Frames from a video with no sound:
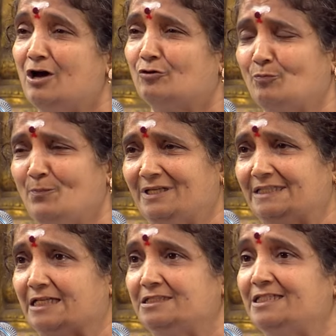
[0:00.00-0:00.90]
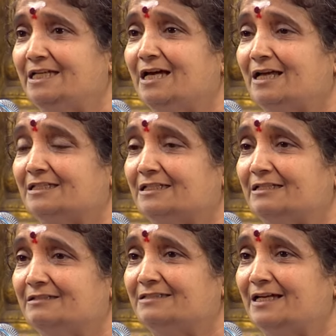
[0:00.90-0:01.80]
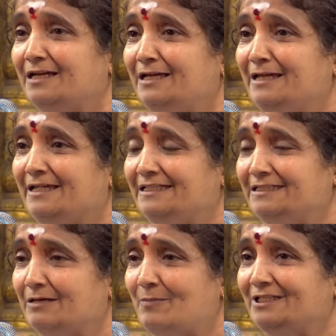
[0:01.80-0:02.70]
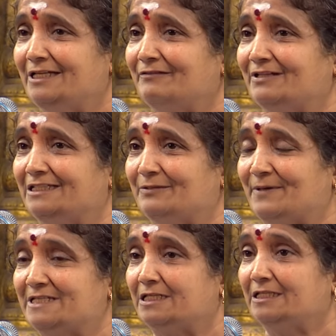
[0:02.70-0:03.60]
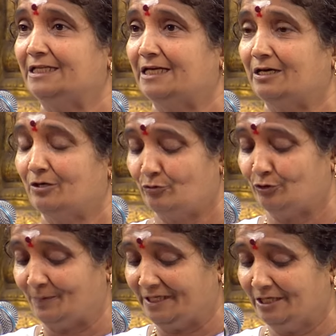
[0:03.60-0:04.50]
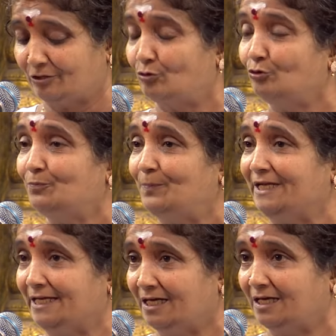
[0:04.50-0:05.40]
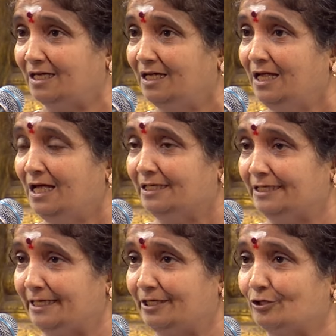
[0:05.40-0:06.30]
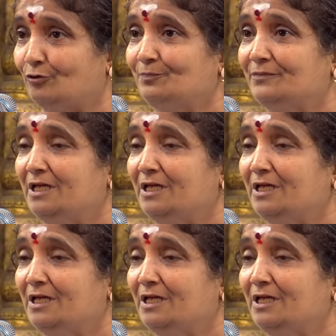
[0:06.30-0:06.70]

ரொம்ப டச்சிங்காக இருந்தது இந்த மாதிரி வந்து பேச இதை ஒரு பெரிய குடுப்பனையாக நினைக்கிறோம்